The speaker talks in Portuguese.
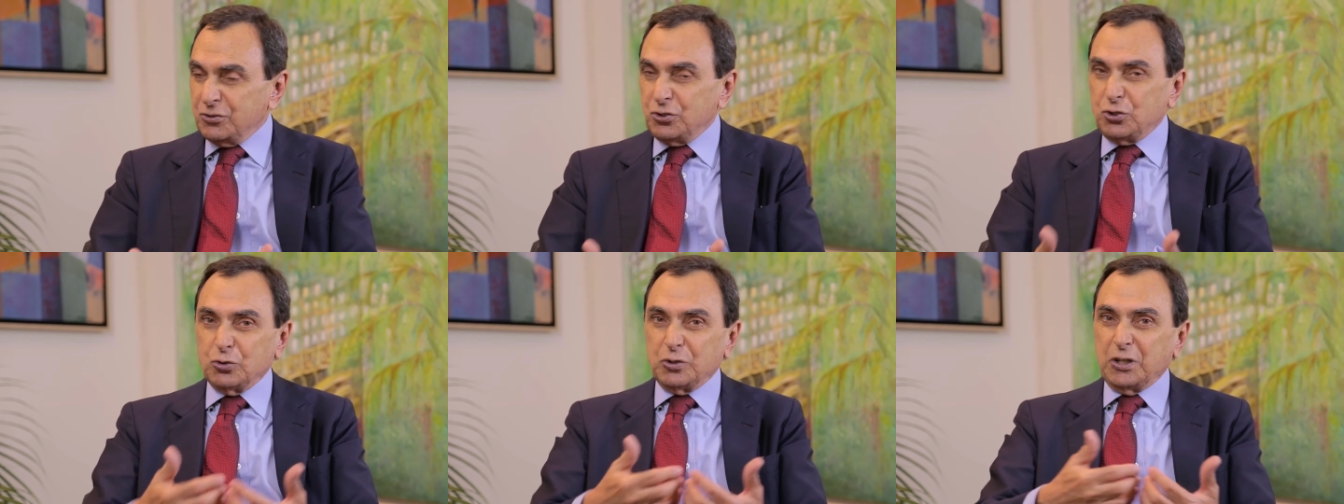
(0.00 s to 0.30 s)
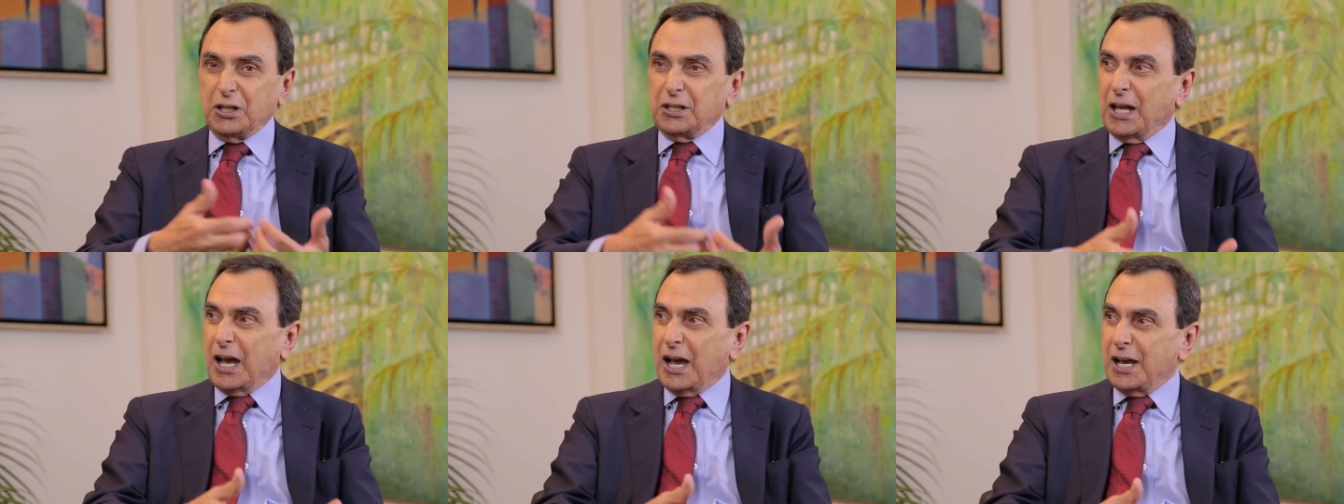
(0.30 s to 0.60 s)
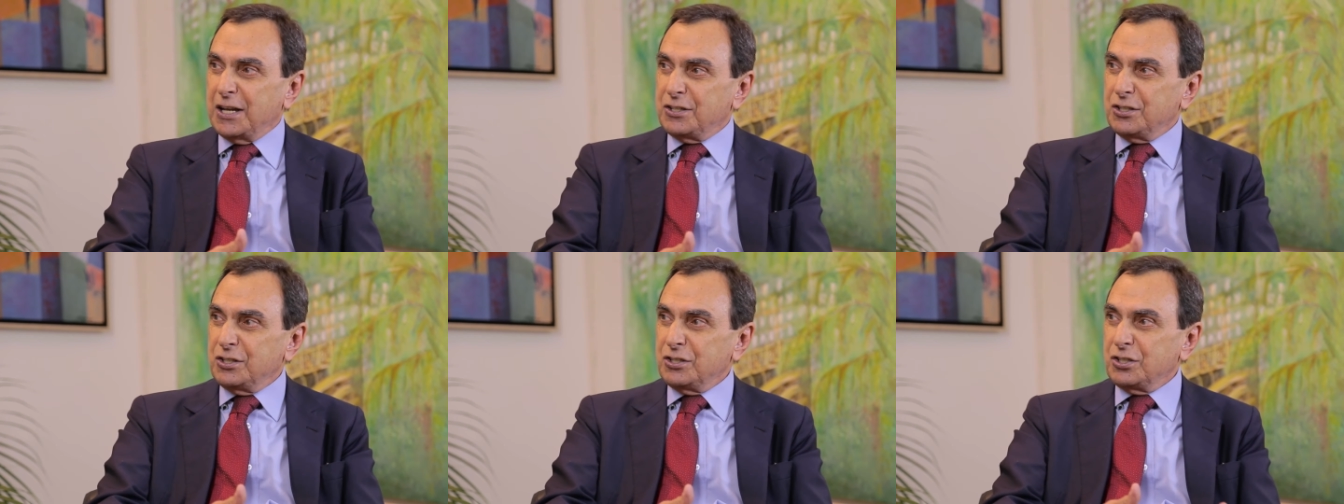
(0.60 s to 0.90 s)
de
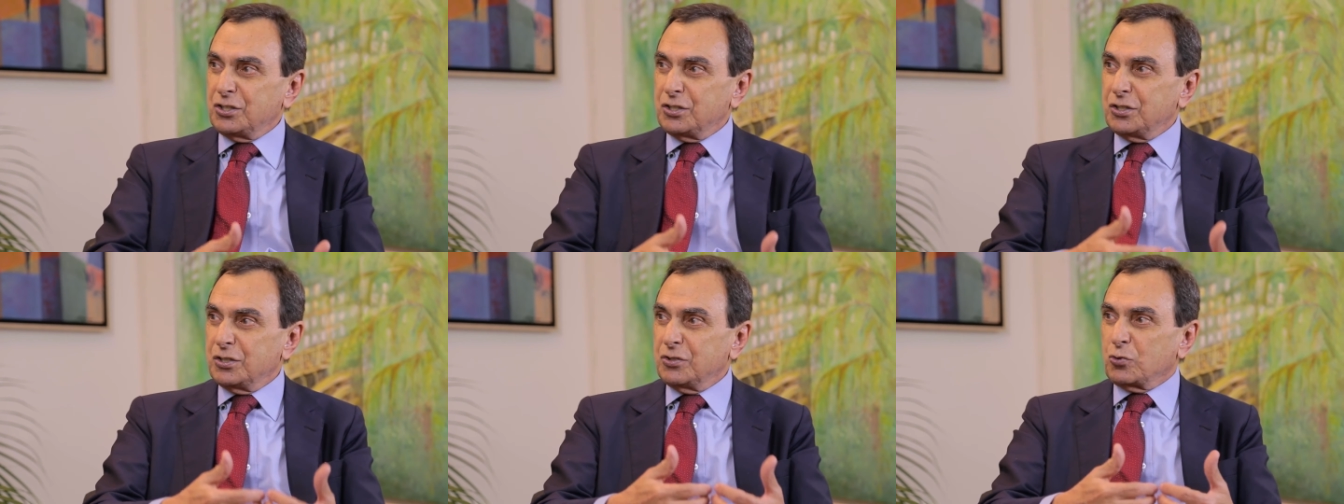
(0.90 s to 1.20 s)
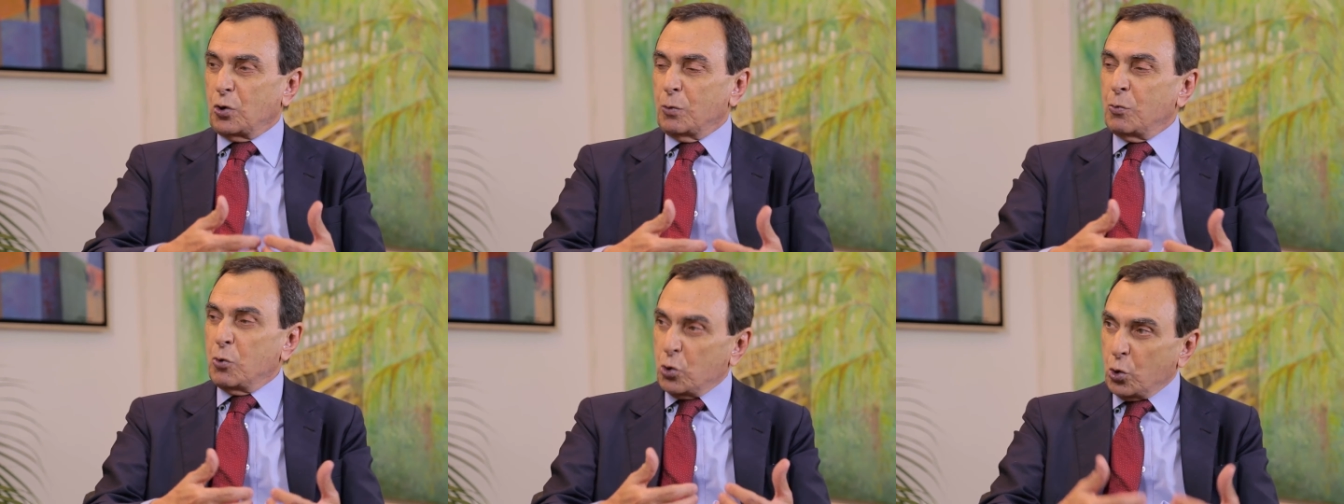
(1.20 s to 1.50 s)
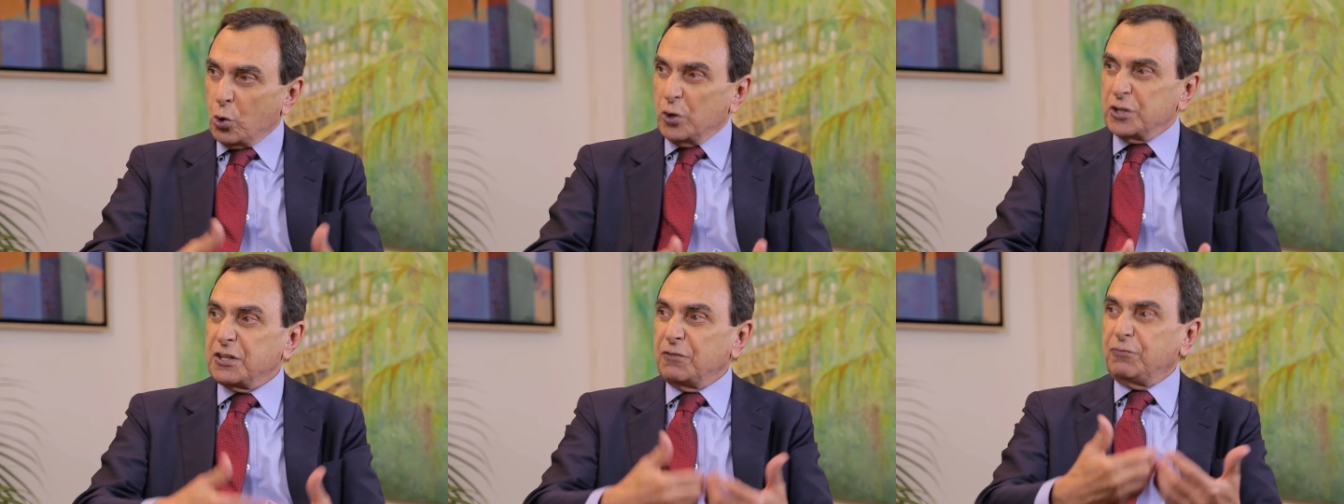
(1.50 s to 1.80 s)
unidades como
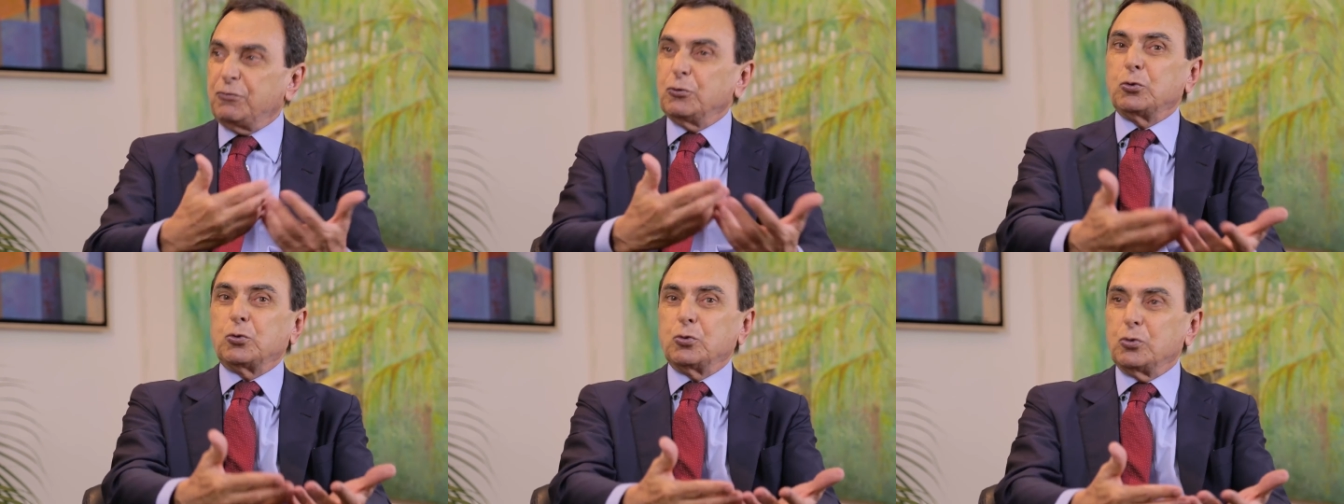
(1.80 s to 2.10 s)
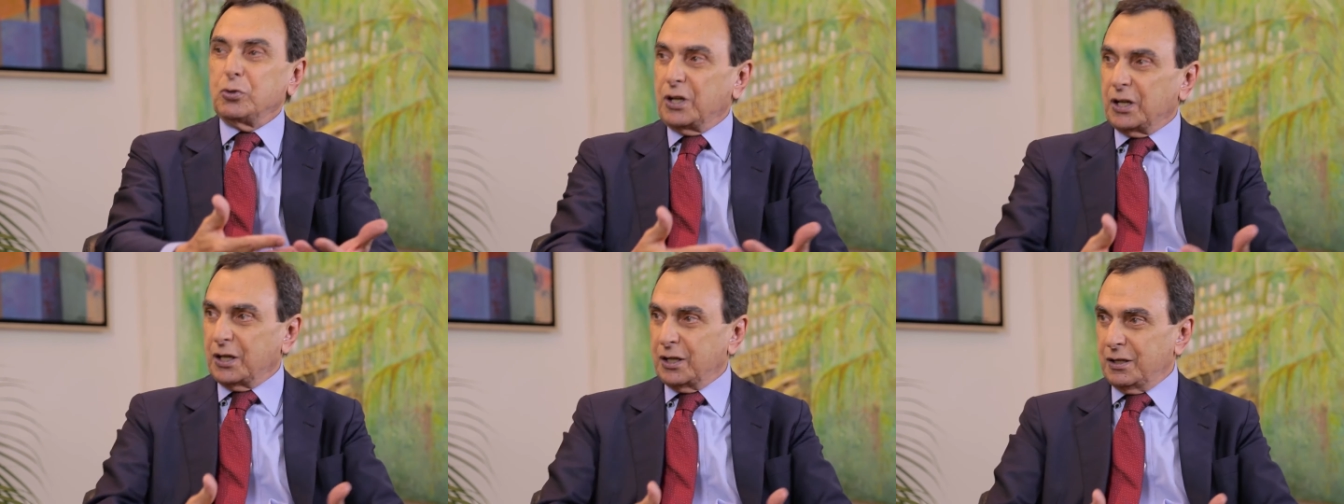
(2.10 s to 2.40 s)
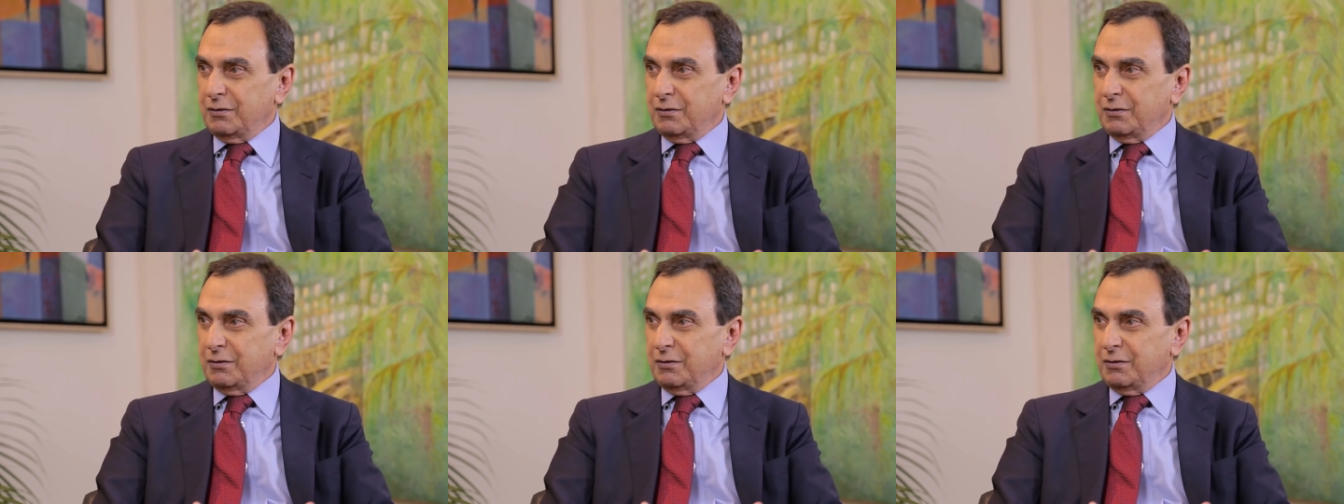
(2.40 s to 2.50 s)
coisa futura.